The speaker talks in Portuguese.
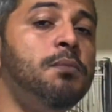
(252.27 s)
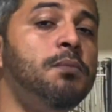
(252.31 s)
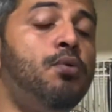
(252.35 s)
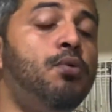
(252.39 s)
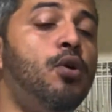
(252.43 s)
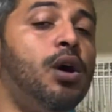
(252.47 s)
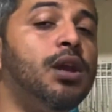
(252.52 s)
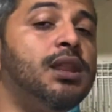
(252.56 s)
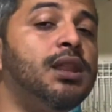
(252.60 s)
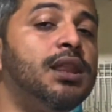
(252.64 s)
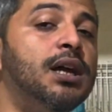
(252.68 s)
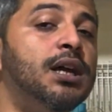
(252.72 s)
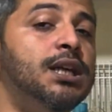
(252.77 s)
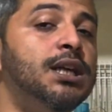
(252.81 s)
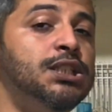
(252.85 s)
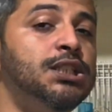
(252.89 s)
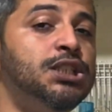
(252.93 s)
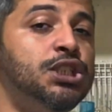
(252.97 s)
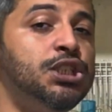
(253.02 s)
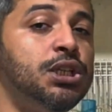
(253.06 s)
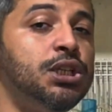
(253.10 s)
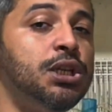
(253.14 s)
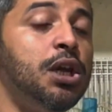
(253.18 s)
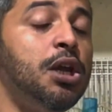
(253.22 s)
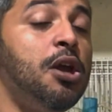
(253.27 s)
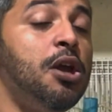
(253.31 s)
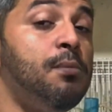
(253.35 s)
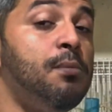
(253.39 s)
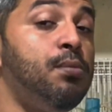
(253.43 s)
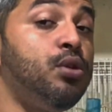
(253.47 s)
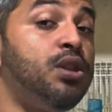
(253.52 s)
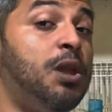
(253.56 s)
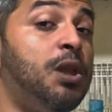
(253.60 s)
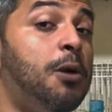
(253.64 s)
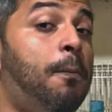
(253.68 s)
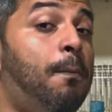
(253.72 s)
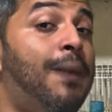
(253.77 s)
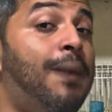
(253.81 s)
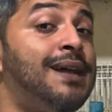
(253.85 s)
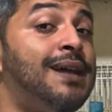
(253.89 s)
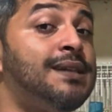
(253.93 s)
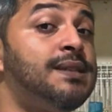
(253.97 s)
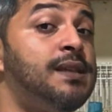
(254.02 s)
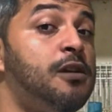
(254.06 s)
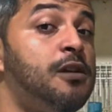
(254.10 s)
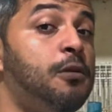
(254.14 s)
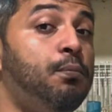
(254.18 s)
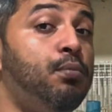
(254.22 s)
importante pro teu
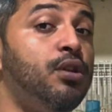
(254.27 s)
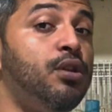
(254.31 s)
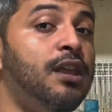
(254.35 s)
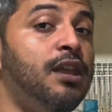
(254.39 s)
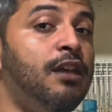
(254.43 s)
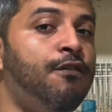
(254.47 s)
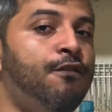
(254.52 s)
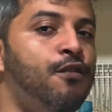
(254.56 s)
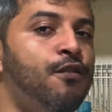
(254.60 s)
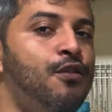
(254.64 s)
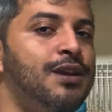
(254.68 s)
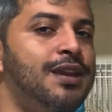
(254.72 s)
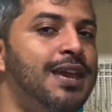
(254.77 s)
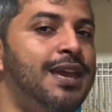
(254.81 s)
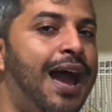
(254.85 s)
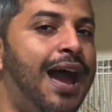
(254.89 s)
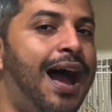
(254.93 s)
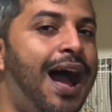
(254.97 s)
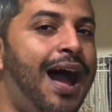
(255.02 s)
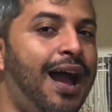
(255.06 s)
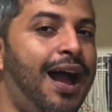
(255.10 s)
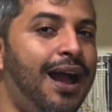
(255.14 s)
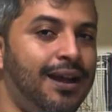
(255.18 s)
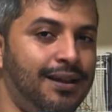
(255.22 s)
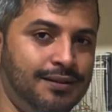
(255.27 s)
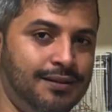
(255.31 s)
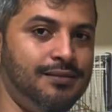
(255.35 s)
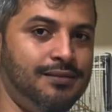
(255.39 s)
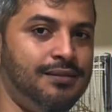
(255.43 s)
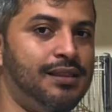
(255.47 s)
pássaro poder foguear